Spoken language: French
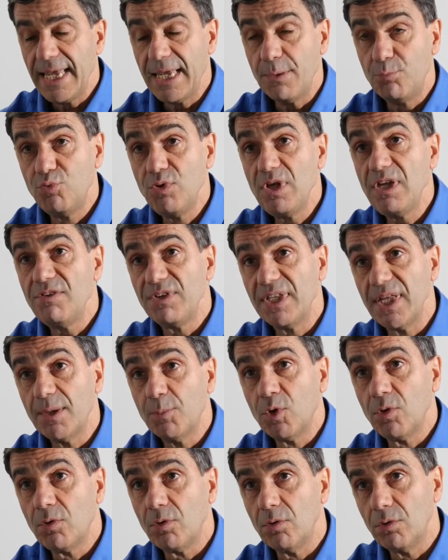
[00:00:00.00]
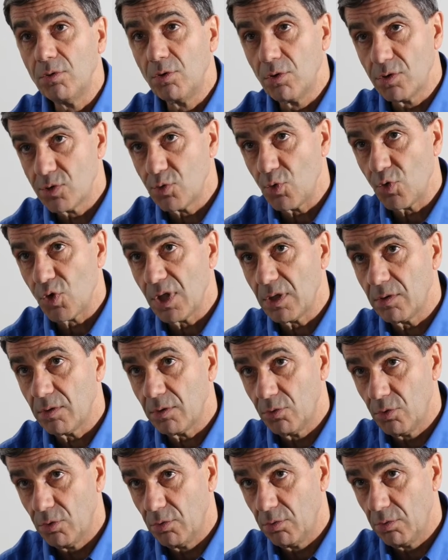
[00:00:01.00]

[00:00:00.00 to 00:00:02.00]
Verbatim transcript: Et puis évidemment, euh, dans ce genre